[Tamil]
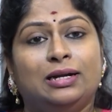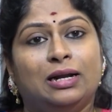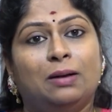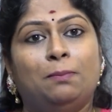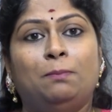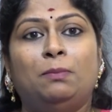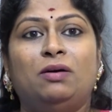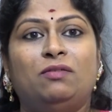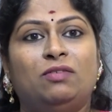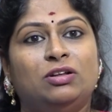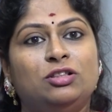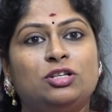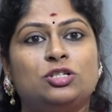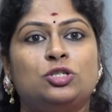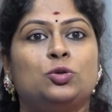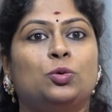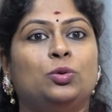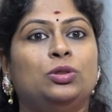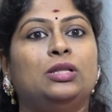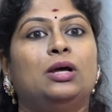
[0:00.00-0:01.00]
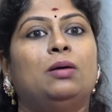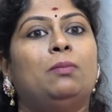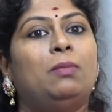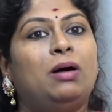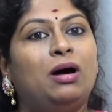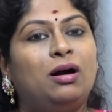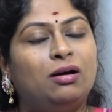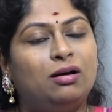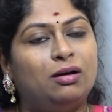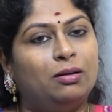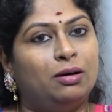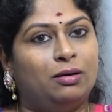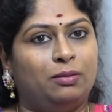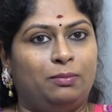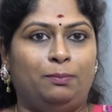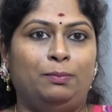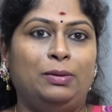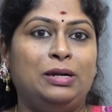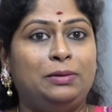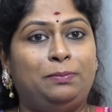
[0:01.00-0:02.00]
நம்ம வந்து சொந்தமாக
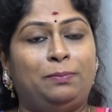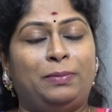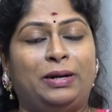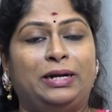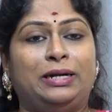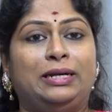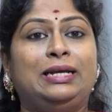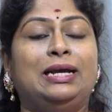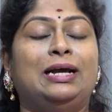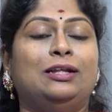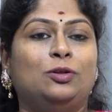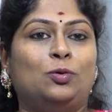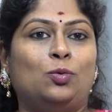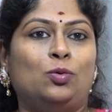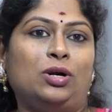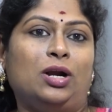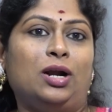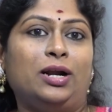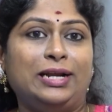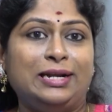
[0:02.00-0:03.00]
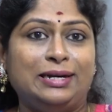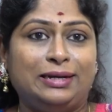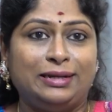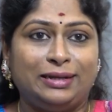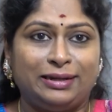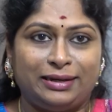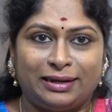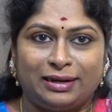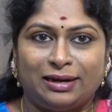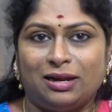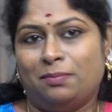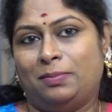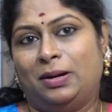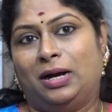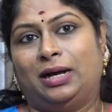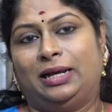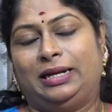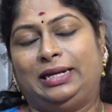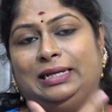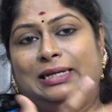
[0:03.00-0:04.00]
பில்ட் பண்ணி அதுக்குண்டான இன்டீரியர்லாம்
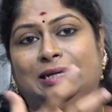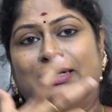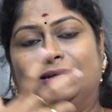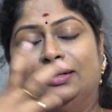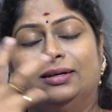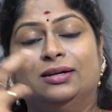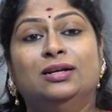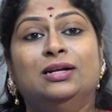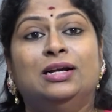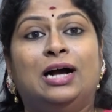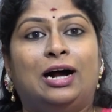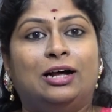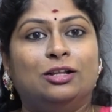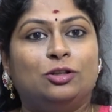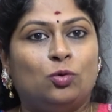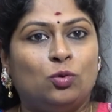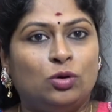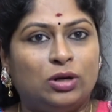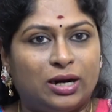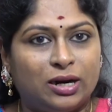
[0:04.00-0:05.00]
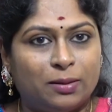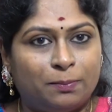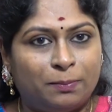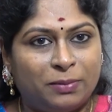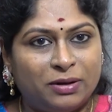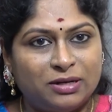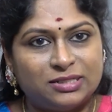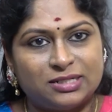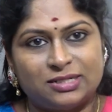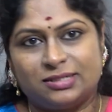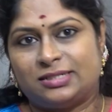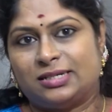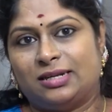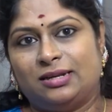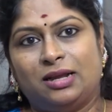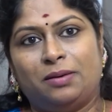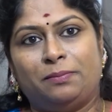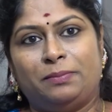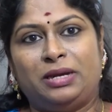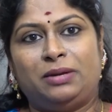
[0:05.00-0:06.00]
பார்க்குறீங்க அதுக்குண்டான பர்சன்ஸ்
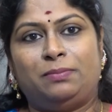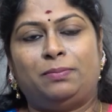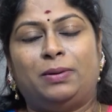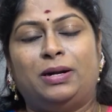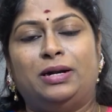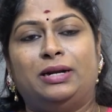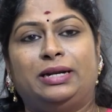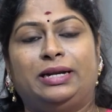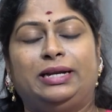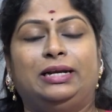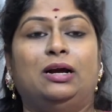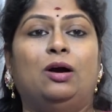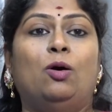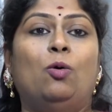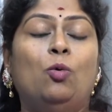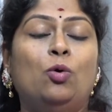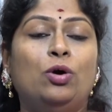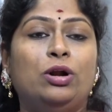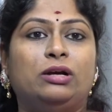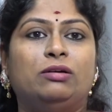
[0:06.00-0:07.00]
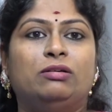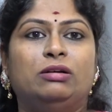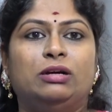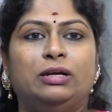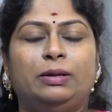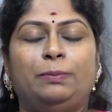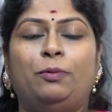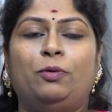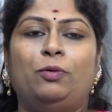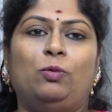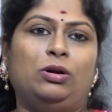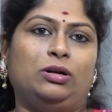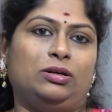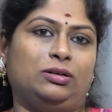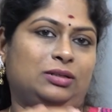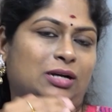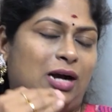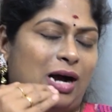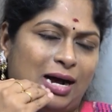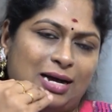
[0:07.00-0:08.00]
எல்லாம் மீட் பண்ணுறீங்க உங்களுக்கு இப்போ ஒரு
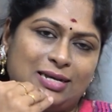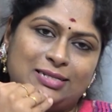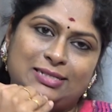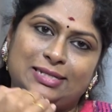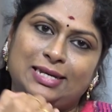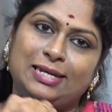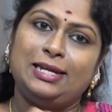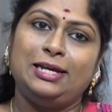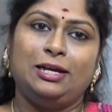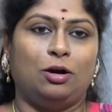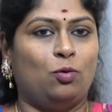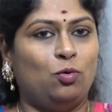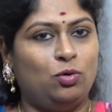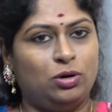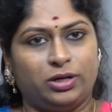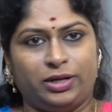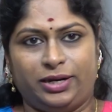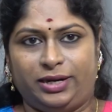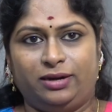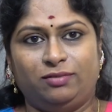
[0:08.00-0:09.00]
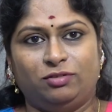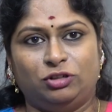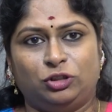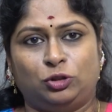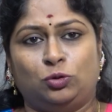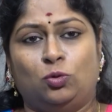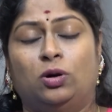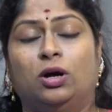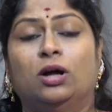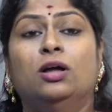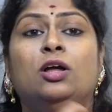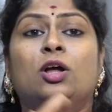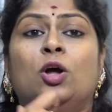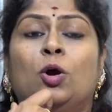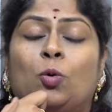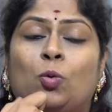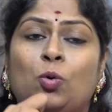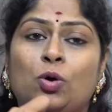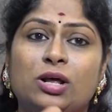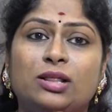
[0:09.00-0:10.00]
காசே நீங்கள் கொடுக்குறீங்கன்னு வச்சுக்கோங்க
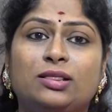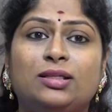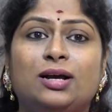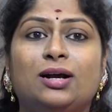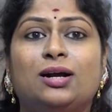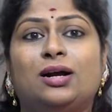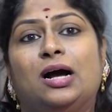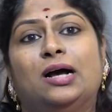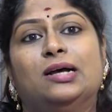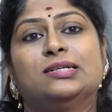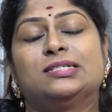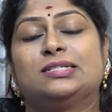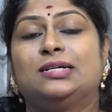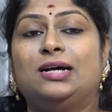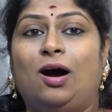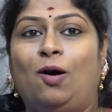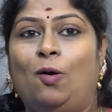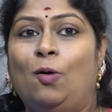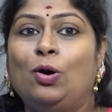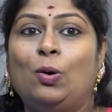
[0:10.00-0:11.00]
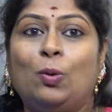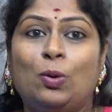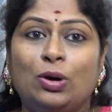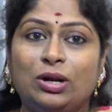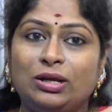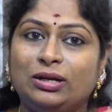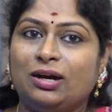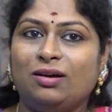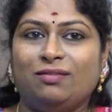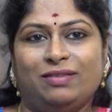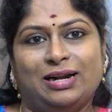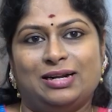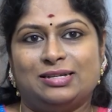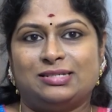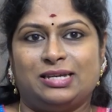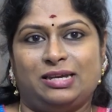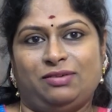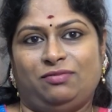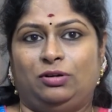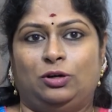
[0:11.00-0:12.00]
கொடுத்த காசுக்கு அவங்க ஒழுங்காக வேலை
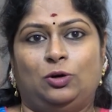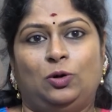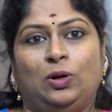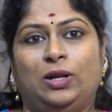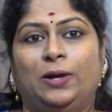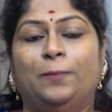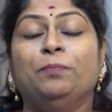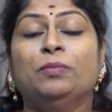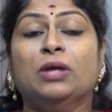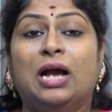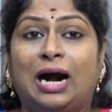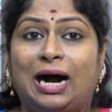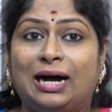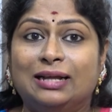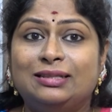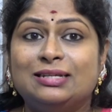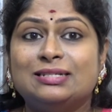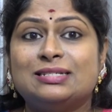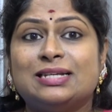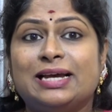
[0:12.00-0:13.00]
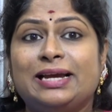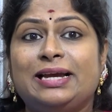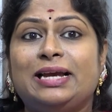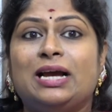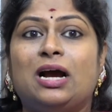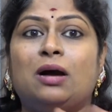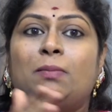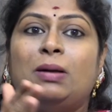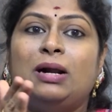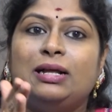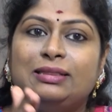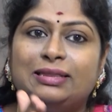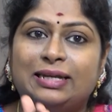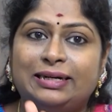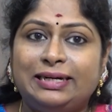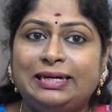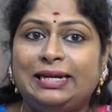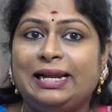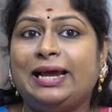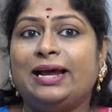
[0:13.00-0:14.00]
செய்யணும்ல அது செய்யாமல் இந்த
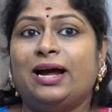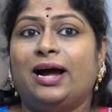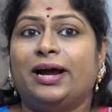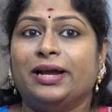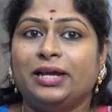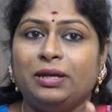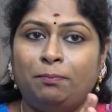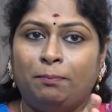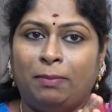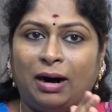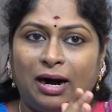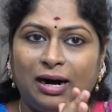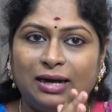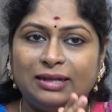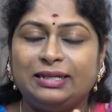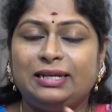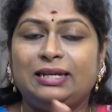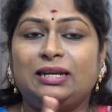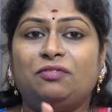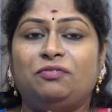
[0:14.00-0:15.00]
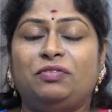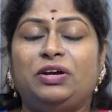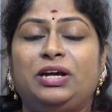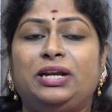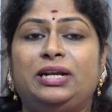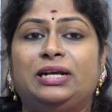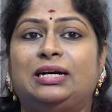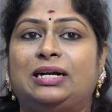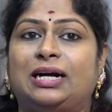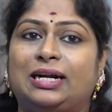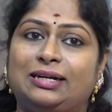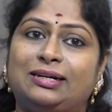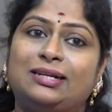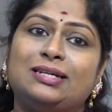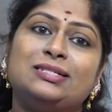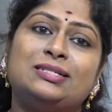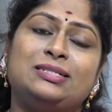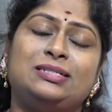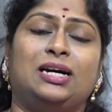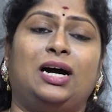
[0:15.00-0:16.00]
டிலே ஆகி பாதியில் வீடு கட்ட
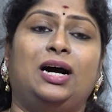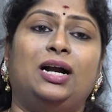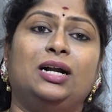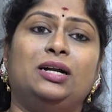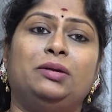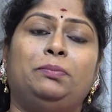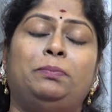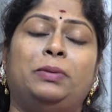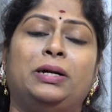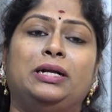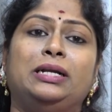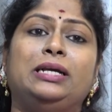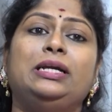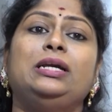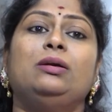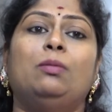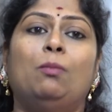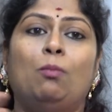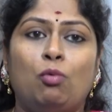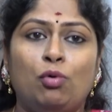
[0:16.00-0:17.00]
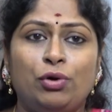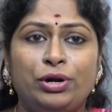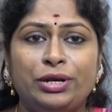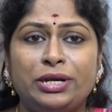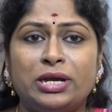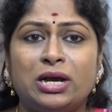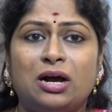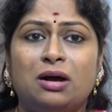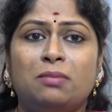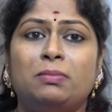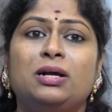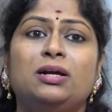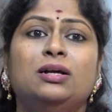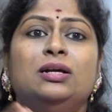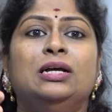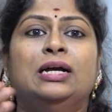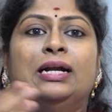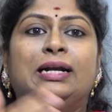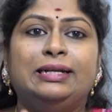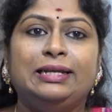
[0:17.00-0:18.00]
ஸ்டார்ட் பண்ணி முடியாமல்
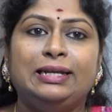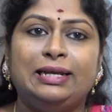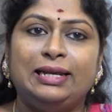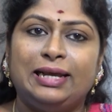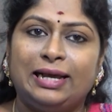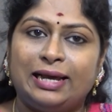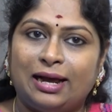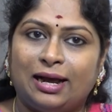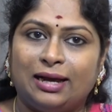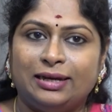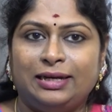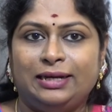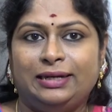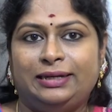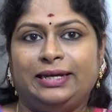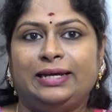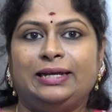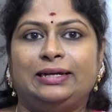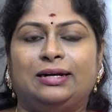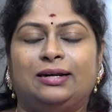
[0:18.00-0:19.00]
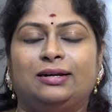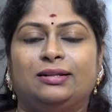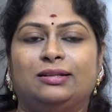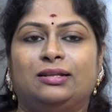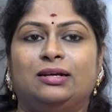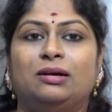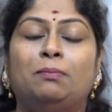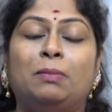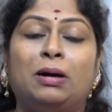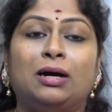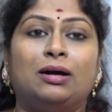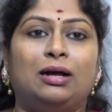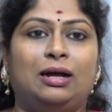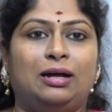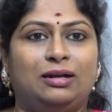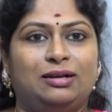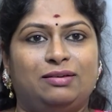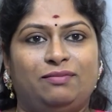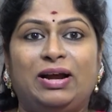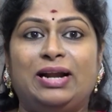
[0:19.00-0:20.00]
டிலே ஆகிட்டே இருக்கிறது மக்
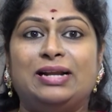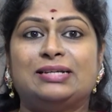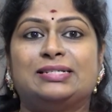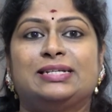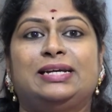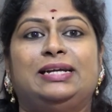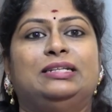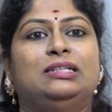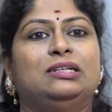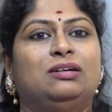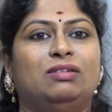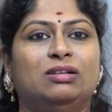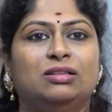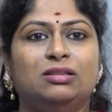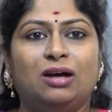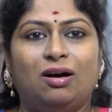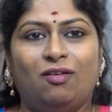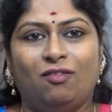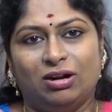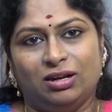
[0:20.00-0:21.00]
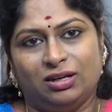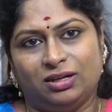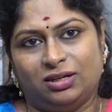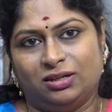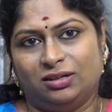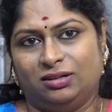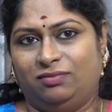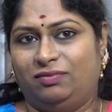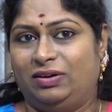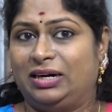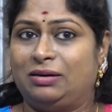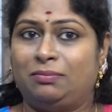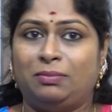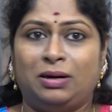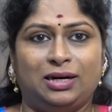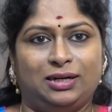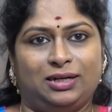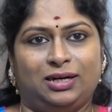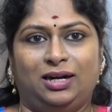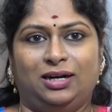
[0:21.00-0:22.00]
வேலை செய்கிறதுக்கு வந்து அவங்களுக்கு
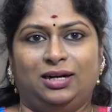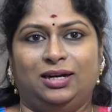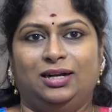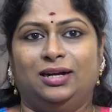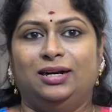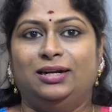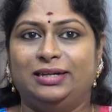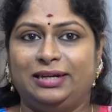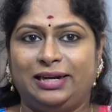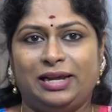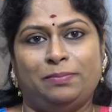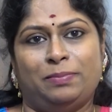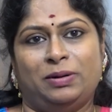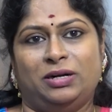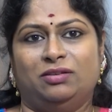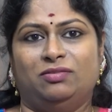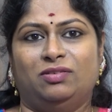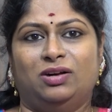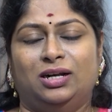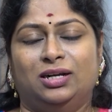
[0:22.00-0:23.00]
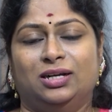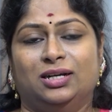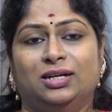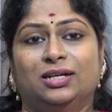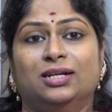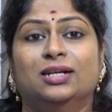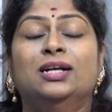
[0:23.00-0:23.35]
வரமாட்டாங்க பண்ணுவாங்க டிலே பண்ணுவாங்க